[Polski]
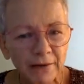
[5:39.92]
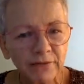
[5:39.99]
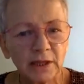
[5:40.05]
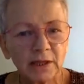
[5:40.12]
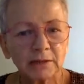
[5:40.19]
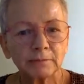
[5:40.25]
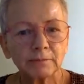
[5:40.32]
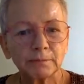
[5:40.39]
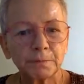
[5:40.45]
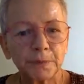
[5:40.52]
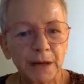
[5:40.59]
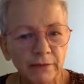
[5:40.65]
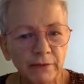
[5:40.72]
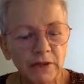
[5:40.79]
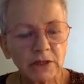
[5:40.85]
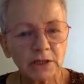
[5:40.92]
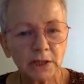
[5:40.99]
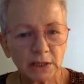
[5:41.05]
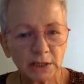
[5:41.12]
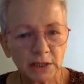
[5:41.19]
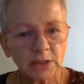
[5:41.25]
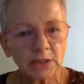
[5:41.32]
Czy naprawdę
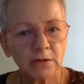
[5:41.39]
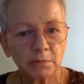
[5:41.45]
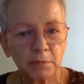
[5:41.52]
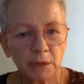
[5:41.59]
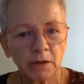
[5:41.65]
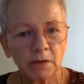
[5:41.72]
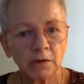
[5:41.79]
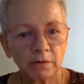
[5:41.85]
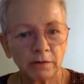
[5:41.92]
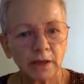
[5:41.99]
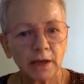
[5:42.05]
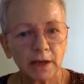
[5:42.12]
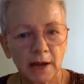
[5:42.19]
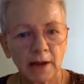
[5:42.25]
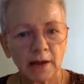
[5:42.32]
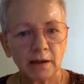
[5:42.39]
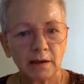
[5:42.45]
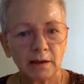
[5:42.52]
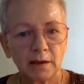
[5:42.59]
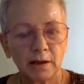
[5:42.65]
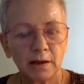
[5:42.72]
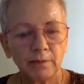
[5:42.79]
prawie
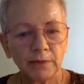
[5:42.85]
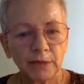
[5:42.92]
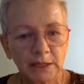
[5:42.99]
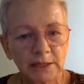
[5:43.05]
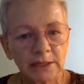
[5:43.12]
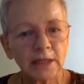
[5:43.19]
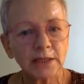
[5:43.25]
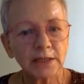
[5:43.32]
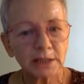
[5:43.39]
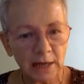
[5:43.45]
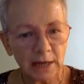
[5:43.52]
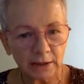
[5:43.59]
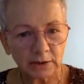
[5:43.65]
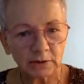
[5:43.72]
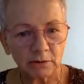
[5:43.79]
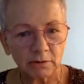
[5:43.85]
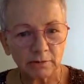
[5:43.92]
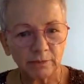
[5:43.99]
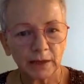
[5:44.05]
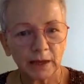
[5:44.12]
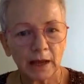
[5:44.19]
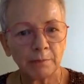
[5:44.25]
40-milionowy kraj nie stać
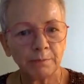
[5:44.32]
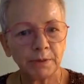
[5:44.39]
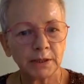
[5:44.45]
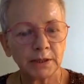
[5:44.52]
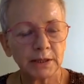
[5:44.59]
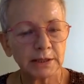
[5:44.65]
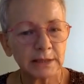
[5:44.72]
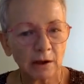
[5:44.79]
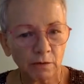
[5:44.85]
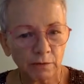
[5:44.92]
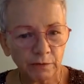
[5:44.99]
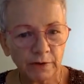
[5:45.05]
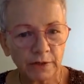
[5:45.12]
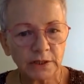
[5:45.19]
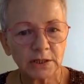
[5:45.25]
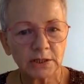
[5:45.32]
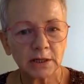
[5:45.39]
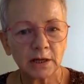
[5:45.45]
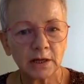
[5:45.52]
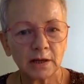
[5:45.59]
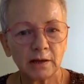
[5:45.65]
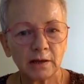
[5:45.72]
na to, aby
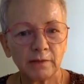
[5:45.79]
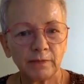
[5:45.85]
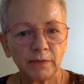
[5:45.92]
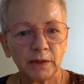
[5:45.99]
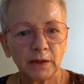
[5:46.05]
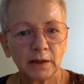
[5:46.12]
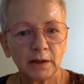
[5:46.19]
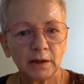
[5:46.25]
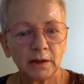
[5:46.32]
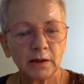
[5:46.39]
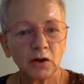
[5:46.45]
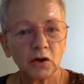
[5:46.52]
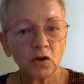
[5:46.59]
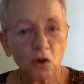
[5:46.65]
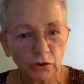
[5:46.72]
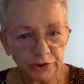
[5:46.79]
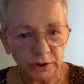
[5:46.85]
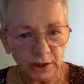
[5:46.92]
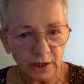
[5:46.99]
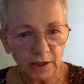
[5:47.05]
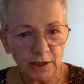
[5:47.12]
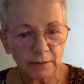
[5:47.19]
zachowywać się
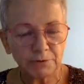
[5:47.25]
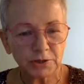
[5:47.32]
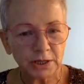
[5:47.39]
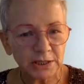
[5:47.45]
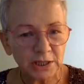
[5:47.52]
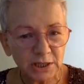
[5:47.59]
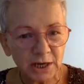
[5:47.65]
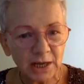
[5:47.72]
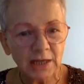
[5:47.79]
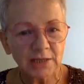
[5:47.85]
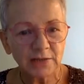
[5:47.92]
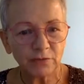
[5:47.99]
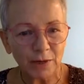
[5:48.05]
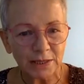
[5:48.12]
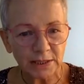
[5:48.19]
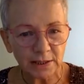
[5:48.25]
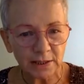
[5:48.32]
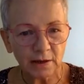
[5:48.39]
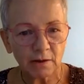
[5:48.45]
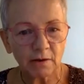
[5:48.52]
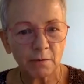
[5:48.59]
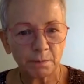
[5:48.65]
godnie i
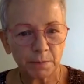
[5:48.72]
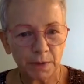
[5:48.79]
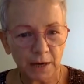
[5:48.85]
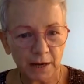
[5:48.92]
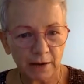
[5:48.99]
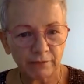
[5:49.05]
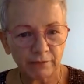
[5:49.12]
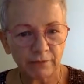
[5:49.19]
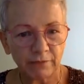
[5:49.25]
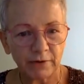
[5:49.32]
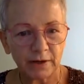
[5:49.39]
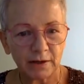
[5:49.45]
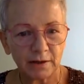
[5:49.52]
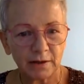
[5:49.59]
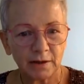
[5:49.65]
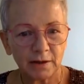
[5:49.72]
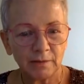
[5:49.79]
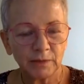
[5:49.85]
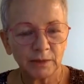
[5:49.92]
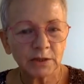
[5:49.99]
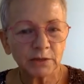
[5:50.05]
przestrzegać własnego prawa,